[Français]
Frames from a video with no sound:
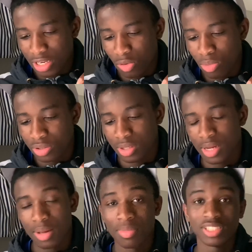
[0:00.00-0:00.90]
le boss.
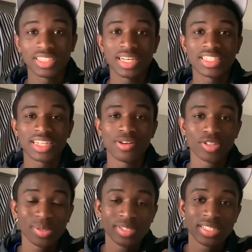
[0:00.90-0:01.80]
Bah déjà là j'ai un
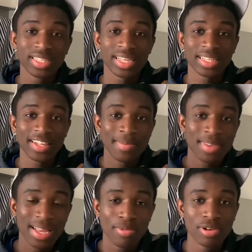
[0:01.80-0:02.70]
objectif, c'est d'atteindre
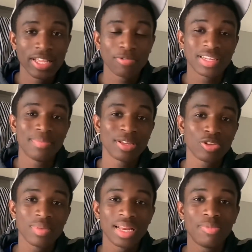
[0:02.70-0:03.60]
1000 abonnés, on est bientôt
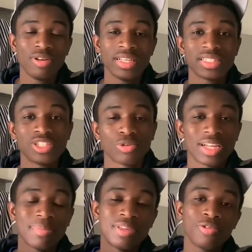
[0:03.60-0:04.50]
1000 abonnés, si je
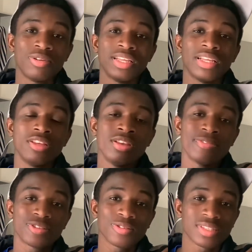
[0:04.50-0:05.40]
regarde bien on est
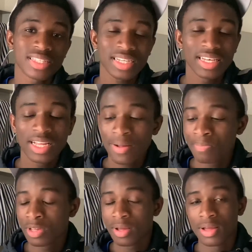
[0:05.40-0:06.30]
905 les gars,
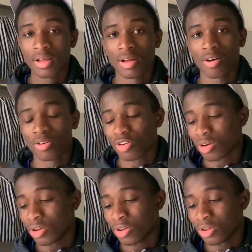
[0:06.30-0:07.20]
encore
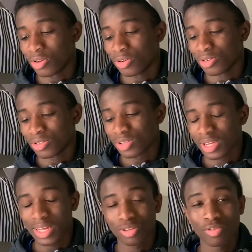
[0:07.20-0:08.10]

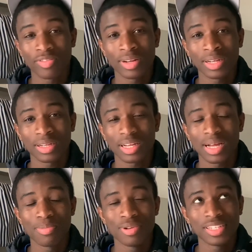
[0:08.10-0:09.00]
80
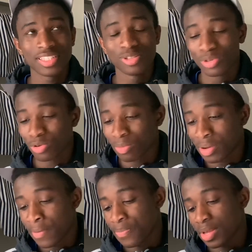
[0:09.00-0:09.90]
abonnés si je me trompe
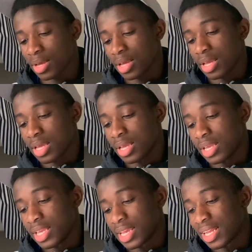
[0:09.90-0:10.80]
pas.
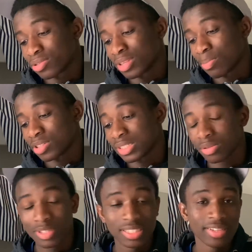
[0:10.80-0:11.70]
Et quels sont tes prochains
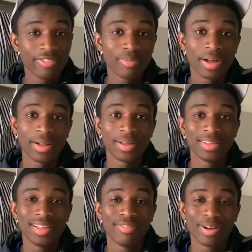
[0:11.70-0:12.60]
objectifs Bah
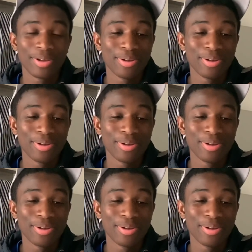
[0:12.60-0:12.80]
d'avoir...